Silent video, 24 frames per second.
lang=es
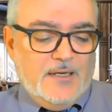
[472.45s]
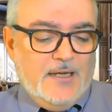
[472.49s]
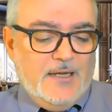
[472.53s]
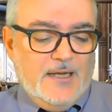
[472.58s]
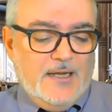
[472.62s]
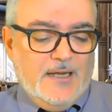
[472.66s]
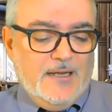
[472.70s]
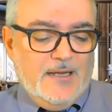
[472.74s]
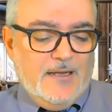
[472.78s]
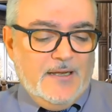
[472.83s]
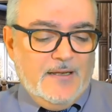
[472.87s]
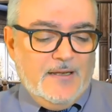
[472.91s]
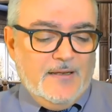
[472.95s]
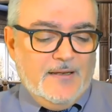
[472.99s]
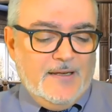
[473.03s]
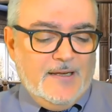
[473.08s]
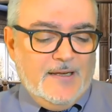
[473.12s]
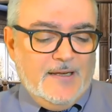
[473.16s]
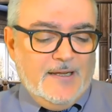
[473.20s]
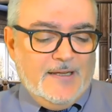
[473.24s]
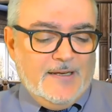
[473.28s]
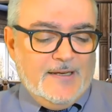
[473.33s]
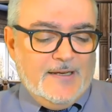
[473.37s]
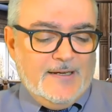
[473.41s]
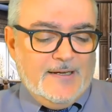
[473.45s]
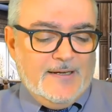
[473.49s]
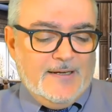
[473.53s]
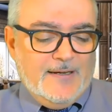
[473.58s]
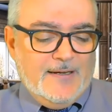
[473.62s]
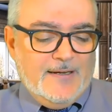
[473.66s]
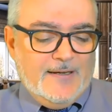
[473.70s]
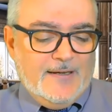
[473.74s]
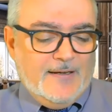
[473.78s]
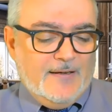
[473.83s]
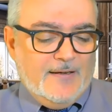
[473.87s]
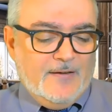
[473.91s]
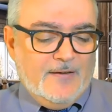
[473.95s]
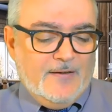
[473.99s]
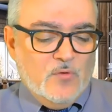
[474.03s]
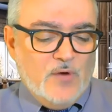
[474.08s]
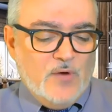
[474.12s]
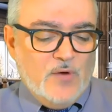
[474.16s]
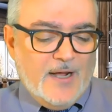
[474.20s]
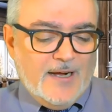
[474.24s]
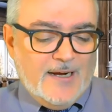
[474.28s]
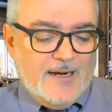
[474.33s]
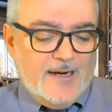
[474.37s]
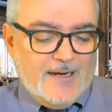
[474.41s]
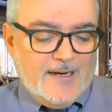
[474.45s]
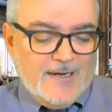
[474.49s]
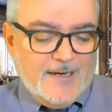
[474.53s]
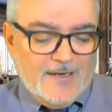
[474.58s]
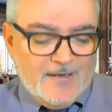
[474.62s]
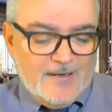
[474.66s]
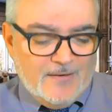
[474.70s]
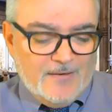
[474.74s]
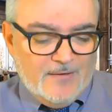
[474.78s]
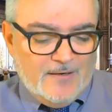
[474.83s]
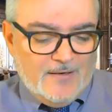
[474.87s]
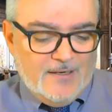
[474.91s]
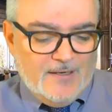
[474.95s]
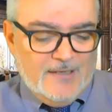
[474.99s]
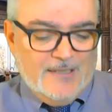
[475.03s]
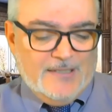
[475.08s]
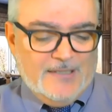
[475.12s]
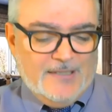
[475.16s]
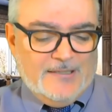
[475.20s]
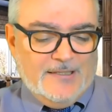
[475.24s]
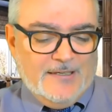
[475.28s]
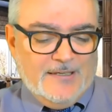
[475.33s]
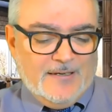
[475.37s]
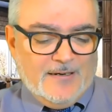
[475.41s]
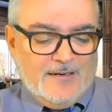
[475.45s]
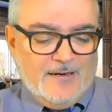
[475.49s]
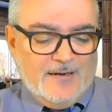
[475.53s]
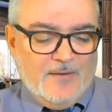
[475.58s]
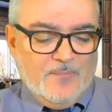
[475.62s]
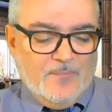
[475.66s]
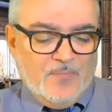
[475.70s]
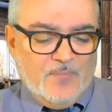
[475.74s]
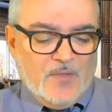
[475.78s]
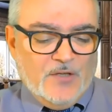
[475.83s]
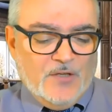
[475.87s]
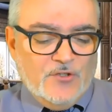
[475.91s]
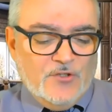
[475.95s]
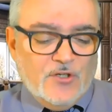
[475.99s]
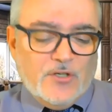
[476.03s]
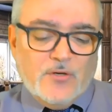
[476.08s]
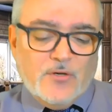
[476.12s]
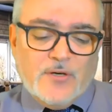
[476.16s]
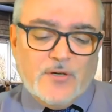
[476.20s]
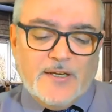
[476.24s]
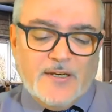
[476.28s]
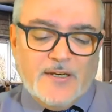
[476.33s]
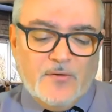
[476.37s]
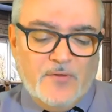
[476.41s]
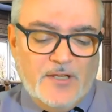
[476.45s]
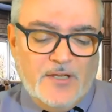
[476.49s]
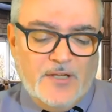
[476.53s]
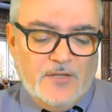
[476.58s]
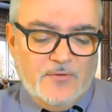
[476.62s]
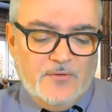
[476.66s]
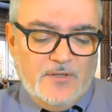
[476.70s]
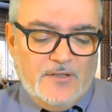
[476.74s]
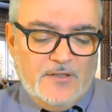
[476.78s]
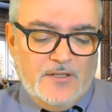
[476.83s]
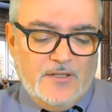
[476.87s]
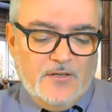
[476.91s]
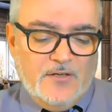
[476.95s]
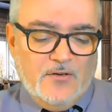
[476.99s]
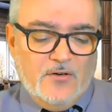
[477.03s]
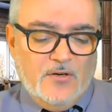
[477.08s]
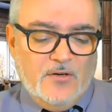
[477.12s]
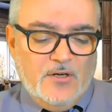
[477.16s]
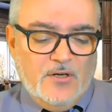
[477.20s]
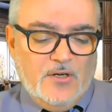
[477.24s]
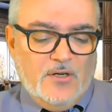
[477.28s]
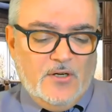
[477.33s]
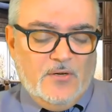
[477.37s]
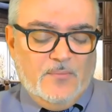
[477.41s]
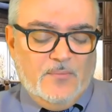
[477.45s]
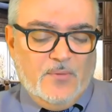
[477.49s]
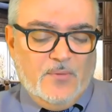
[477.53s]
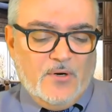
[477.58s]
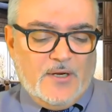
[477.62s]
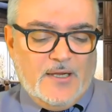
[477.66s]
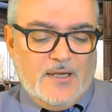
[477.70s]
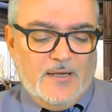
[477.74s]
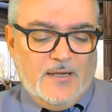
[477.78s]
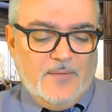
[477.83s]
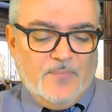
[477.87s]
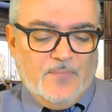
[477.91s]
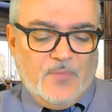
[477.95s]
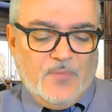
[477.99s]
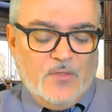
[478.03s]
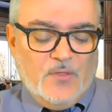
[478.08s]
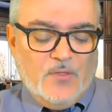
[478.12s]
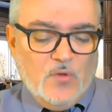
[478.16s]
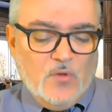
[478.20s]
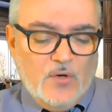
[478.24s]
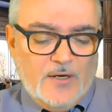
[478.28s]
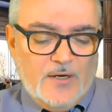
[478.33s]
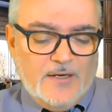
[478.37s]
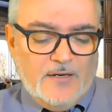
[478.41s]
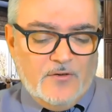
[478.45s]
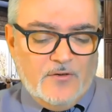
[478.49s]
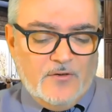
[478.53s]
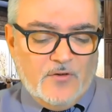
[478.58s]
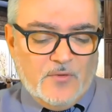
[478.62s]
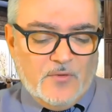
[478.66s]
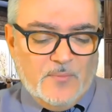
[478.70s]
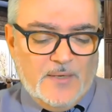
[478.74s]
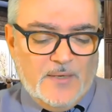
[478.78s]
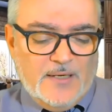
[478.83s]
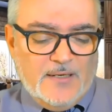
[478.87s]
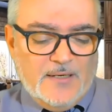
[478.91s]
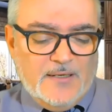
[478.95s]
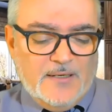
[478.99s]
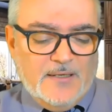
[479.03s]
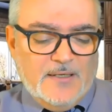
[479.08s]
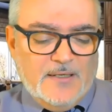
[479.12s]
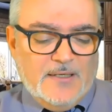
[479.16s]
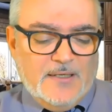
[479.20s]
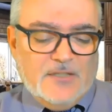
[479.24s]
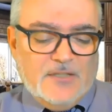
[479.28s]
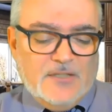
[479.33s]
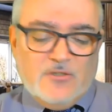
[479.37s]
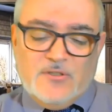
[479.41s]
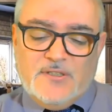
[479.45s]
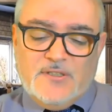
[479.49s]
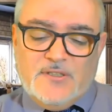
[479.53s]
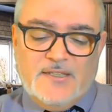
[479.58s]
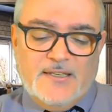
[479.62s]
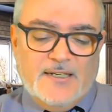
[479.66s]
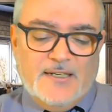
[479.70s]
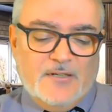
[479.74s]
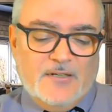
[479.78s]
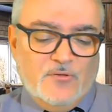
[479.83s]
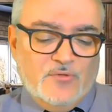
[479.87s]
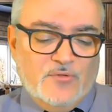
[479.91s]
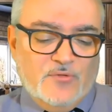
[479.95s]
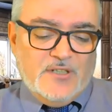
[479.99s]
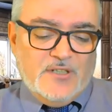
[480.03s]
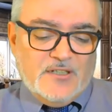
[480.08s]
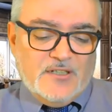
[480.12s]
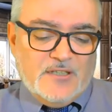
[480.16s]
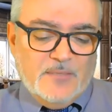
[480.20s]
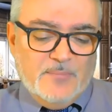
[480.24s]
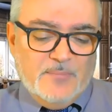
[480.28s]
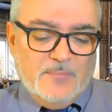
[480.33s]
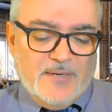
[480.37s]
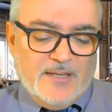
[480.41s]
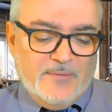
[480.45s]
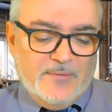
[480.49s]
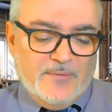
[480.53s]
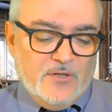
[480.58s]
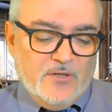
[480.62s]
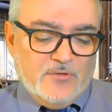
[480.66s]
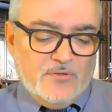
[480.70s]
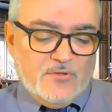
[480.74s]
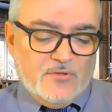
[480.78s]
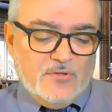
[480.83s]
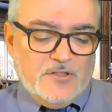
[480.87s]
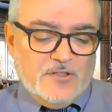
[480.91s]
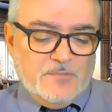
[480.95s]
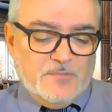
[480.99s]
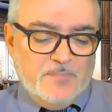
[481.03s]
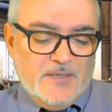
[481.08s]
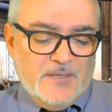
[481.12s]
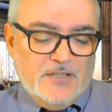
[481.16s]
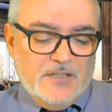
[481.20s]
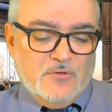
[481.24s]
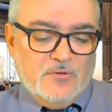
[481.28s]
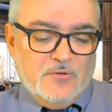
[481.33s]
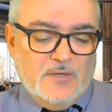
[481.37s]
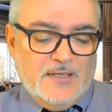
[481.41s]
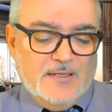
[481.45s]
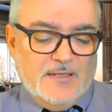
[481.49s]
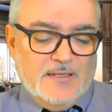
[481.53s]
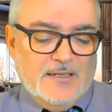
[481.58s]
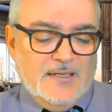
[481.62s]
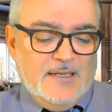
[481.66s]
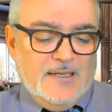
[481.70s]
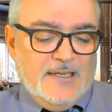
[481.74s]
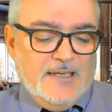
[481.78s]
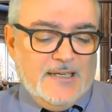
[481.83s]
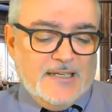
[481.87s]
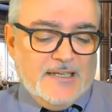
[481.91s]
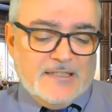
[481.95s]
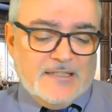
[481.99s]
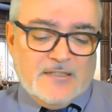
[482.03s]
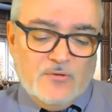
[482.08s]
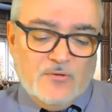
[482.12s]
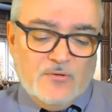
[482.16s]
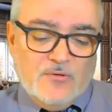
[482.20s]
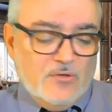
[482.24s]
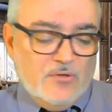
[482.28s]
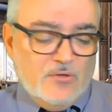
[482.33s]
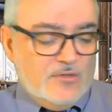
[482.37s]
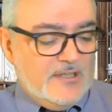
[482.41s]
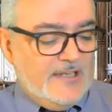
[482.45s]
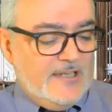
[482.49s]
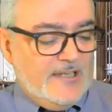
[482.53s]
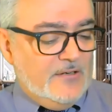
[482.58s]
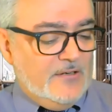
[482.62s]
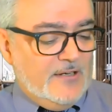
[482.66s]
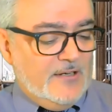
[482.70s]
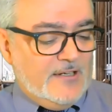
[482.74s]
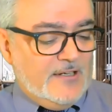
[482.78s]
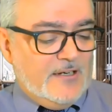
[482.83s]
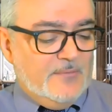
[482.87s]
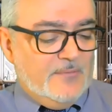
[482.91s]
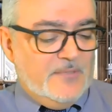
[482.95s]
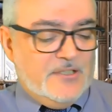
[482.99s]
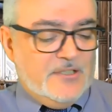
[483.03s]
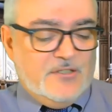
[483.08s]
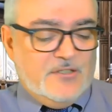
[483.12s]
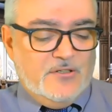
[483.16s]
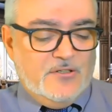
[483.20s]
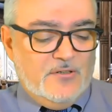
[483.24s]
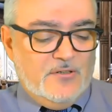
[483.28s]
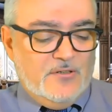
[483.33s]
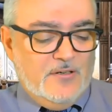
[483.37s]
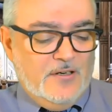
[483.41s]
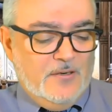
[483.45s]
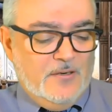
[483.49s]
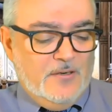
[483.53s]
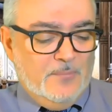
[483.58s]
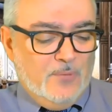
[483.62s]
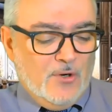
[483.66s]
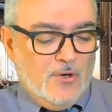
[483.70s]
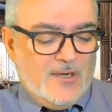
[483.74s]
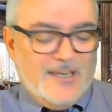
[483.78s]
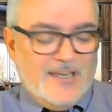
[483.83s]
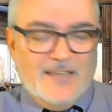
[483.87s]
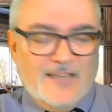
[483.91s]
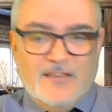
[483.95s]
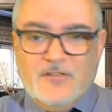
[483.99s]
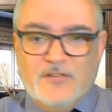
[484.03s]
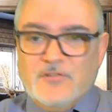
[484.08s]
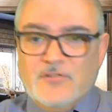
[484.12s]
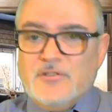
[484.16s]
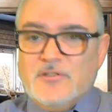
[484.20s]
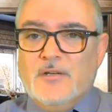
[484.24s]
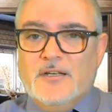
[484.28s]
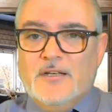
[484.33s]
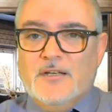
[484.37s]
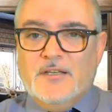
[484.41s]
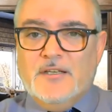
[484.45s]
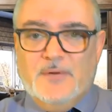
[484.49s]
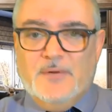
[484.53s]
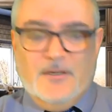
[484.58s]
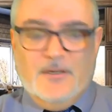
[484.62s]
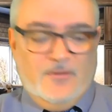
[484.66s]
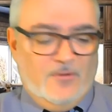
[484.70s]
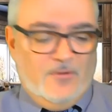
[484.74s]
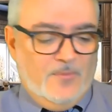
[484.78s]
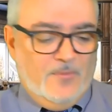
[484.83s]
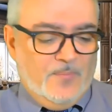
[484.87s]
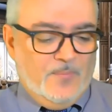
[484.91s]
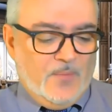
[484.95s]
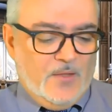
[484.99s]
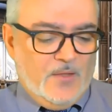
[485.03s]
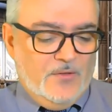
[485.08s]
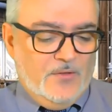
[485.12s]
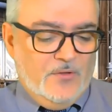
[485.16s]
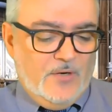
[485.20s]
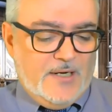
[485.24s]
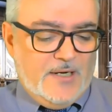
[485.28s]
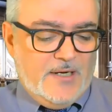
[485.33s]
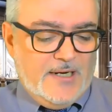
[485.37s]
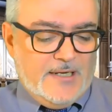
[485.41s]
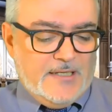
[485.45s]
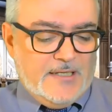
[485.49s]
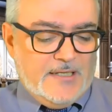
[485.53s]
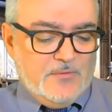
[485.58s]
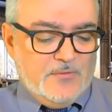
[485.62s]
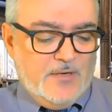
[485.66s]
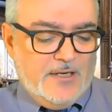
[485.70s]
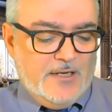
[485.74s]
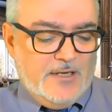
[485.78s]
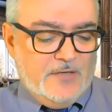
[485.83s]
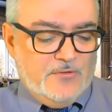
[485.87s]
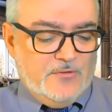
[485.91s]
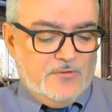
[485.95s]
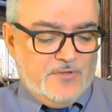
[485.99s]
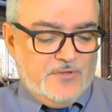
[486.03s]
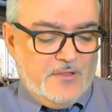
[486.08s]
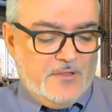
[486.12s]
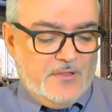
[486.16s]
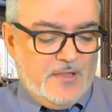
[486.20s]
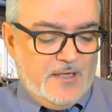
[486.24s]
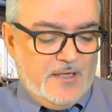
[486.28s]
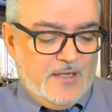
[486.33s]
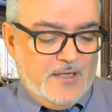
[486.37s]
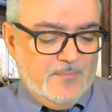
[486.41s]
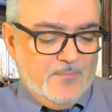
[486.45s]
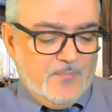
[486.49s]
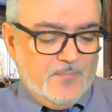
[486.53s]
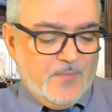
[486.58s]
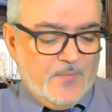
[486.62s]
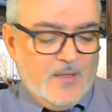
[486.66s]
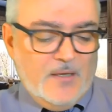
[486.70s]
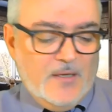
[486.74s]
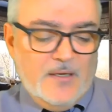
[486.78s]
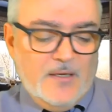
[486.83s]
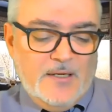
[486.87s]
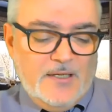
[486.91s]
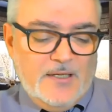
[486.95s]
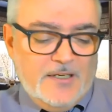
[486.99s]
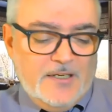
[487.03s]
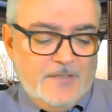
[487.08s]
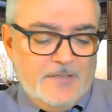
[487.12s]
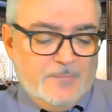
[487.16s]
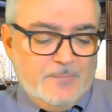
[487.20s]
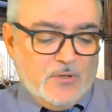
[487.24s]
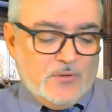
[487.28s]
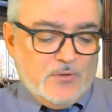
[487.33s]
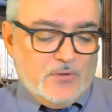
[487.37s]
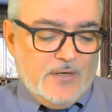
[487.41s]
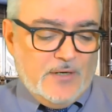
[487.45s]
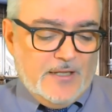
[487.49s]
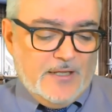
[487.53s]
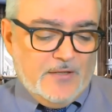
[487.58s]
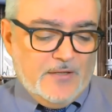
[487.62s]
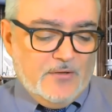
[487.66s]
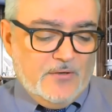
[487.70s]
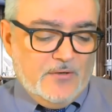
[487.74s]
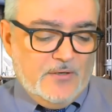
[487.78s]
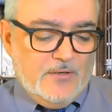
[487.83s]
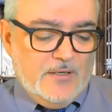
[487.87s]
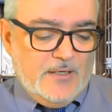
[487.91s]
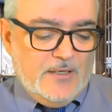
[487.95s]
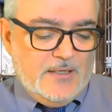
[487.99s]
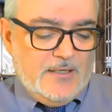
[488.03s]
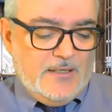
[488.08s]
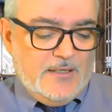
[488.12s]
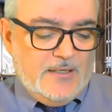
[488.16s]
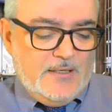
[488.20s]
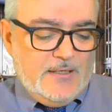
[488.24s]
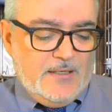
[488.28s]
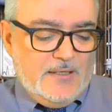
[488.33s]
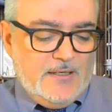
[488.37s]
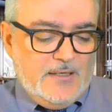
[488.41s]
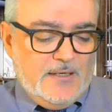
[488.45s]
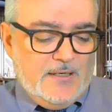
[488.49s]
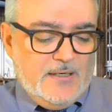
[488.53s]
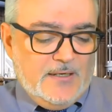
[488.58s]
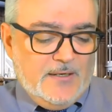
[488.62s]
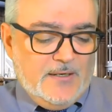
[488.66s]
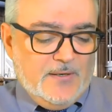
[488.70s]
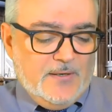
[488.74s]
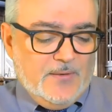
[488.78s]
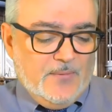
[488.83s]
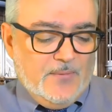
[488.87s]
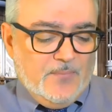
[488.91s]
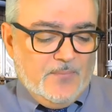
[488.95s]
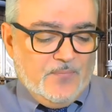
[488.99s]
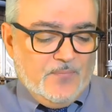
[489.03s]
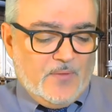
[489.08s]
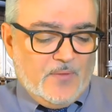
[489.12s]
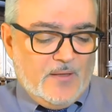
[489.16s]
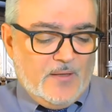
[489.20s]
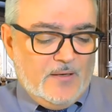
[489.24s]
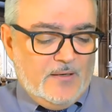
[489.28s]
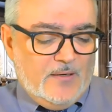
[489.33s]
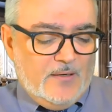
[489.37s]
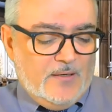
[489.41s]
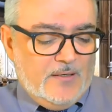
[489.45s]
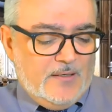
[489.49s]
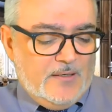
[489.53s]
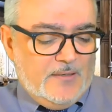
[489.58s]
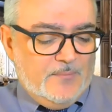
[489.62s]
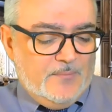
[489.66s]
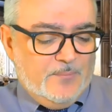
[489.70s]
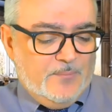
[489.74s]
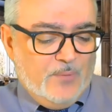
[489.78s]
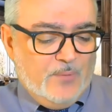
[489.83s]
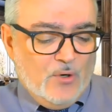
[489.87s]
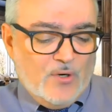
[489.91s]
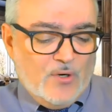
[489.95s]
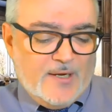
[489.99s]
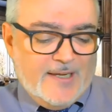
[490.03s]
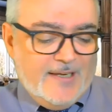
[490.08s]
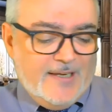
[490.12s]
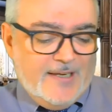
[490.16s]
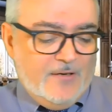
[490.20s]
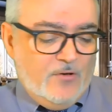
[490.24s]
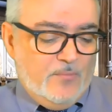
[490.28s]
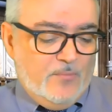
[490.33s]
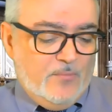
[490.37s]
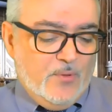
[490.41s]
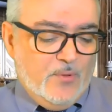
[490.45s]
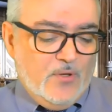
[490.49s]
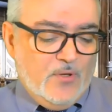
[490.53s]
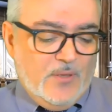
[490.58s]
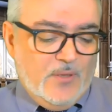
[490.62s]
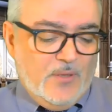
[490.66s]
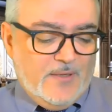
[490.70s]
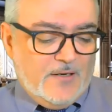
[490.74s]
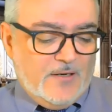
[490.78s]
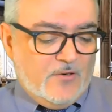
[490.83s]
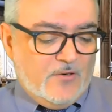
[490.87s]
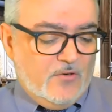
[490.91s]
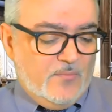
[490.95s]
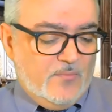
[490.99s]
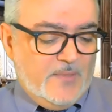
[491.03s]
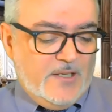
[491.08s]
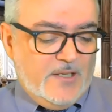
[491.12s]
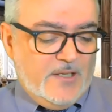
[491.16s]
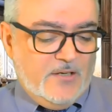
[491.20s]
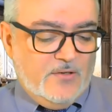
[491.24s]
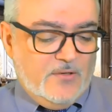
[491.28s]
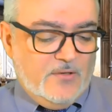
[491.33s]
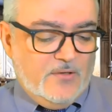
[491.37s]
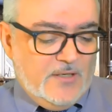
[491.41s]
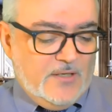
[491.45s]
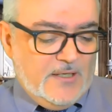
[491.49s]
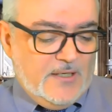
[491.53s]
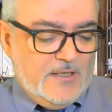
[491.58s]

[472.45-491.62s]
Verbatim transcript: Él era un ángel en la tierra. Yo creo que era un niño índigo, porque no era normal. Entonces, si era un tan maravilloso, espiritual, y que seguro tenía una gran misión, ¿por qué Dios se lo ha llevado? ¿No cree que es una injusticia? Y por otro lado, eh, ¿por qué no puedo hablar con mi hijo?